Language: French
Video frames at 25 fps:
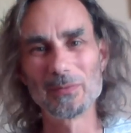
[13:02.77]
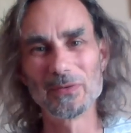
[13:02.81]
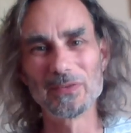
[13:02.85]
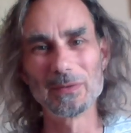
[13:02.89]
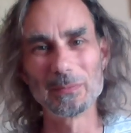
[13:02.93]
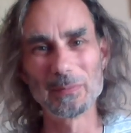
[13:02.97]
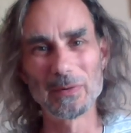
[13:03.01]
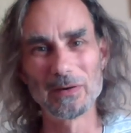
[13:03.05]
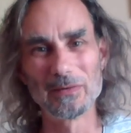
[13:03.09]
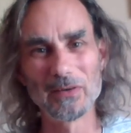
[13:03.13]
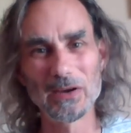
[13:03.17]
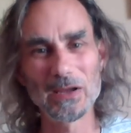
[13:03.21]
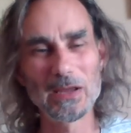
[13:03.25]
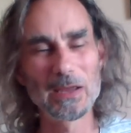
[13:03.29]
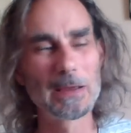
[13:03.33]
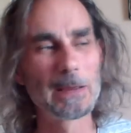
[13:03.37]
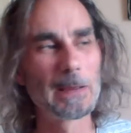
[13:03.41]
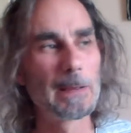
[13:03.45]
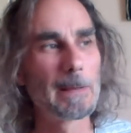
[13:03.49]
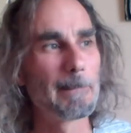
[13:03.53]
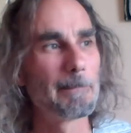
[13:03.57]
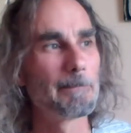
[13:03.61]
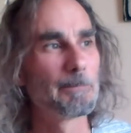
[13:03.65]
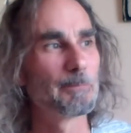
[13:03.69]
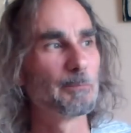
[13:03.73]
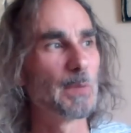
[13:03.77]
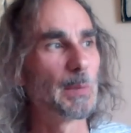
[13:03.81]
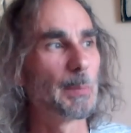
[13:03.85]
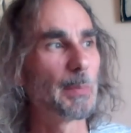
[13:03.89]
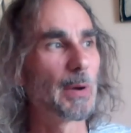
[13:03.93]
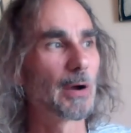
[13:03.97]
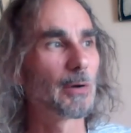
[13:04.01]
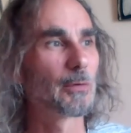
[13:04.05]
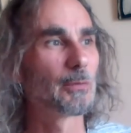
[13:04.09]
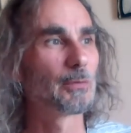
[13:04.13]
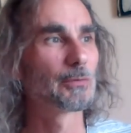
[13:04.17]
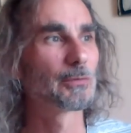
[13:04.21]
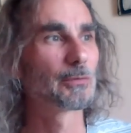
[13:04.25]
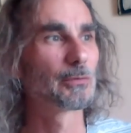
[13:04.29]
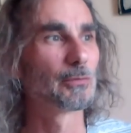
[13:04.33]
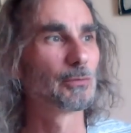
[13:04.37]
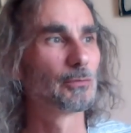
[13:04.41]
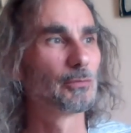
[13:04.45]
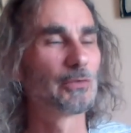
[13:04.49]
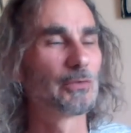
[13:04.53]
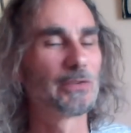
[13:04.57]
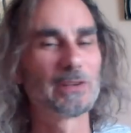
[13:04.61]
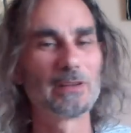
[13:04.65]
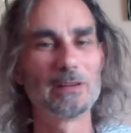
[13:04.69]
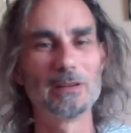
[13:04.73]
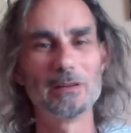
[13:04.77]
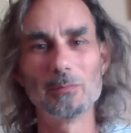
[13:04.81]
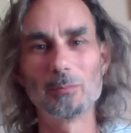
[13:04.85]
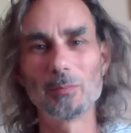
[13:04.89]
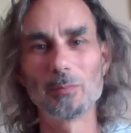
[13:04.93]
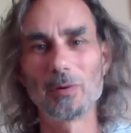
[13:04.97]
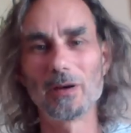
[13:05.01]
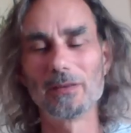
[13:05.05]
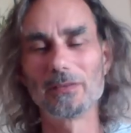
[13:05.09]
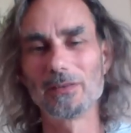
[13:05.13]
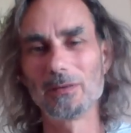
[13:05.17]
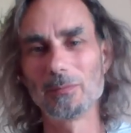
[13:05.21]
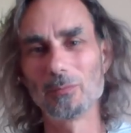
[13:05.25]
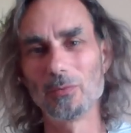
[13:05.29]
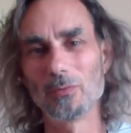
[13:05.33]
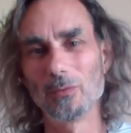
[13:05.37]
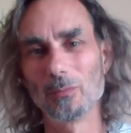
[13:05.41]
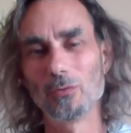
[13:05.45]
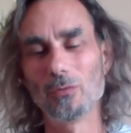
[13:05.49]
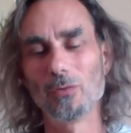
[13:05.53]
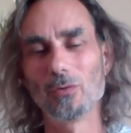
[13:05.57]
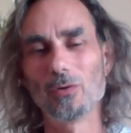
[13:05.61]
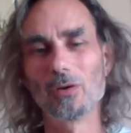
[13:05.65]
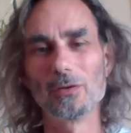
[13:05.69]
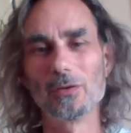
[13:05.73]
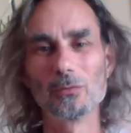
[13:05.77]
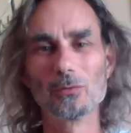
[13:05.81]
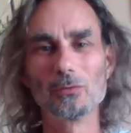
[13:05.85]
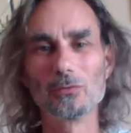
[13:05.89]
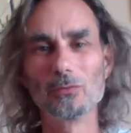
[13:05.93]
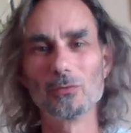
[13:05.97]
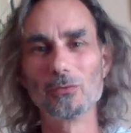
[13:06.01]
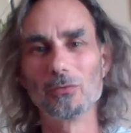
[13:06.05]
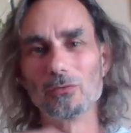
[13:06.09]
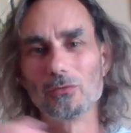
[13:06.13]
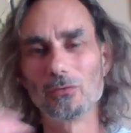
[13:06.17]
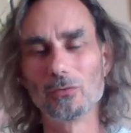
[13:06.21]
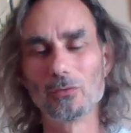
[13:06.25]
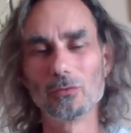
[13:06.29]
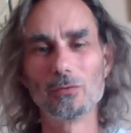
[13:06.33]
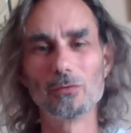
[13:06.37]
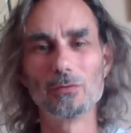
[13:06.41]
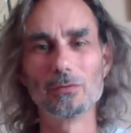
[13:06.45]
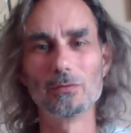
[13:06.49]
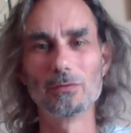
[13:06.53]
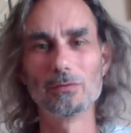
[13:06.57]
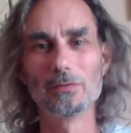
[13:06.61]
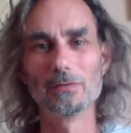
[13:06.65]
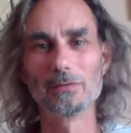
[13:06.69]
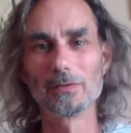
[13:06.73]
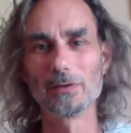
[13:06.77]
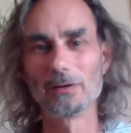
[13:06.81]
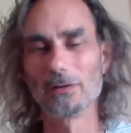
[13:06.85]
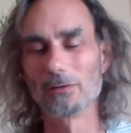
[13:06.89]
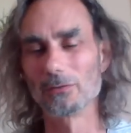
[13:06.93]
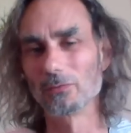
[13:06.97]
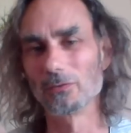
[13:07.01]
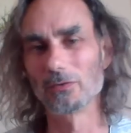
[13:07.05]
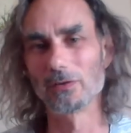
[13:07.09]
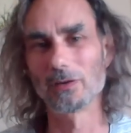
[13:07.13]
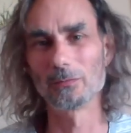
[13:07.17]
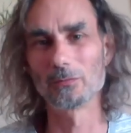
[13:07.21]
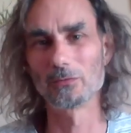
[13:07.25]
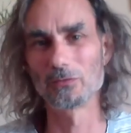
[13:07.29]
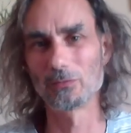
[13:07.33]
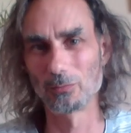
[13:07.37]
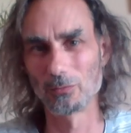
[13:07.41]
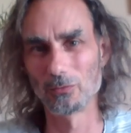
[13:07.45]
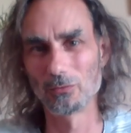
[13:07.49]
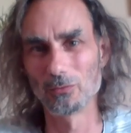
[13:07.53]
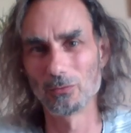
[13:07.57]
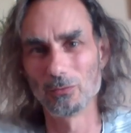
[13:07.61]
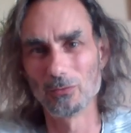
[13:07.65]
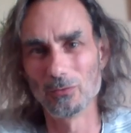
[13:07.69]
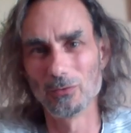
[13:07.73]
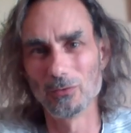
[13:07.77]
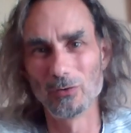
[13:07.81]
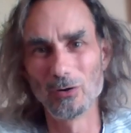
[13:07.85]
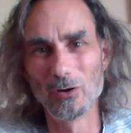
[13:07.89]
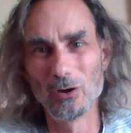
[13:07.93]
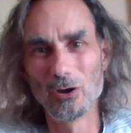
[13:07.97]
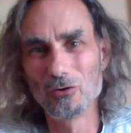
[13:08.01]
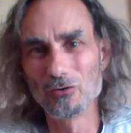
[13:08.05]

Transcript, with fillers: c'est pas vrai, mais par contre, tout ce qui est principe un peu réseaux sociaux, enfin tout ça, moi je suis plutôt, euh,